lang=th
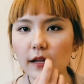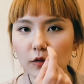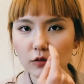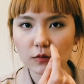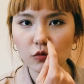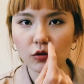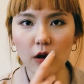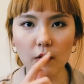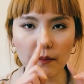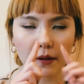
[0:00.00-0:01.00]
ตรงจมูก
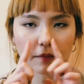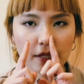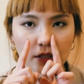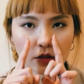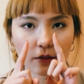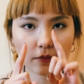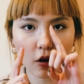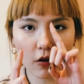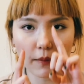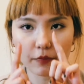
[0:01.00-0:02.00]
เราอ่ะมันมีเชื่อม
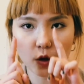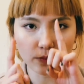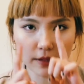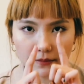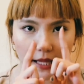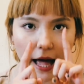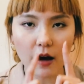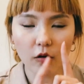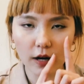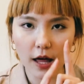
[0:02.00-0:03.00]
ต่อกับต่อมน้ำตา
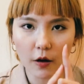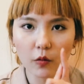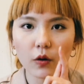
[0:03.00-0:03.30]
ของเรา